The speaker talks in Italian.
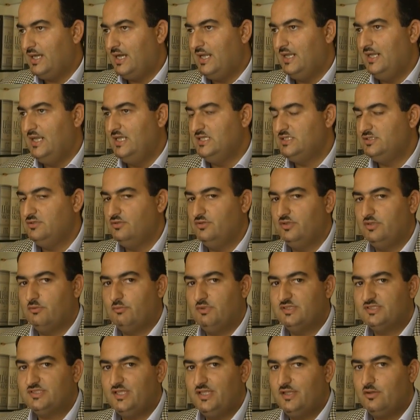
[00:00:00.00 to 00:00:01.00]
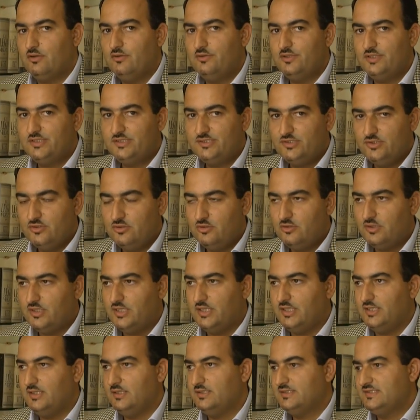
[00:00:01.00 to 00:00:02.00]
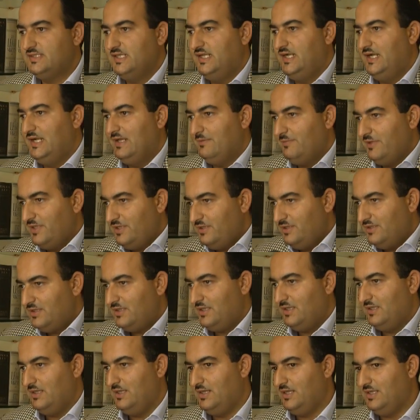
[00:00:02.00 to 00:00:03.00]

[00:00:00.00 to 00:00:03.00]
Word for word: All'esito di questa ricognizione serenamente